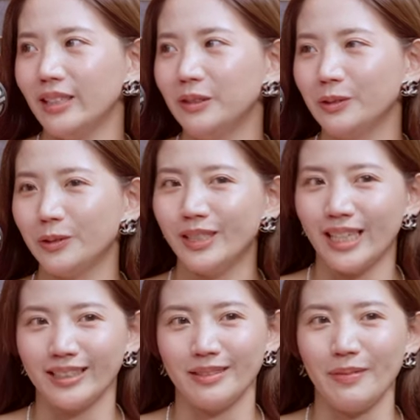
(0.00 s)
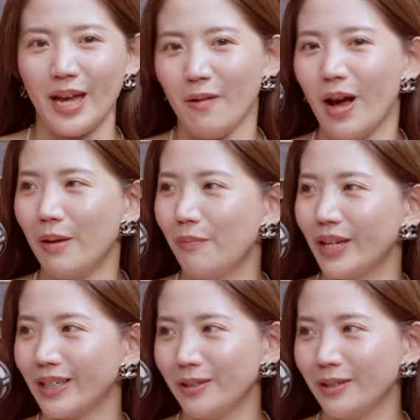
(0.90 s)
然后我就想着买花瓶，